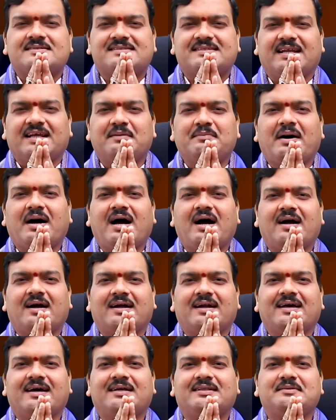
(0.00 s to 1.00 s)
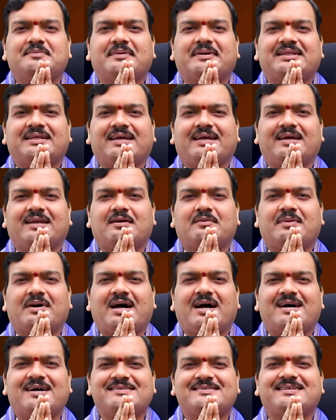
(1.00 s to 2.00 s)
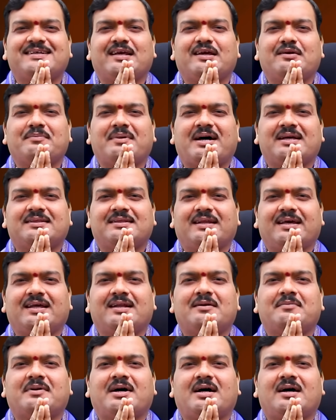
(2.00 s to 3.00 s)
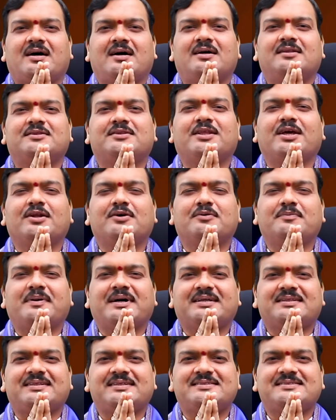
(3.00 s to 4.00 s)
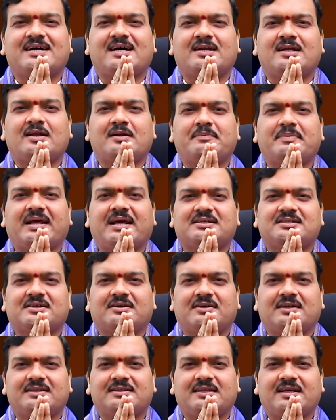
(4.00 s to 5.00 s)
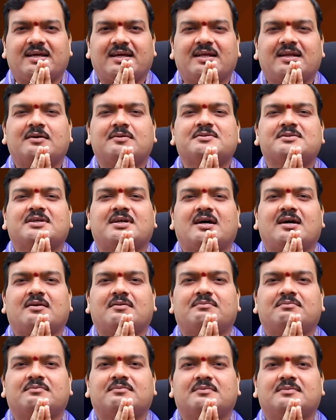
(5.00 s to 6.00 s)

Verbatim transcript: శ్రీ మహాగణాధిపతయే నమ శ్రీమాత్రే నమ తెలుగు భక్తి ఛానల్ ప్రేక్షకులందరికీ నమస్కారం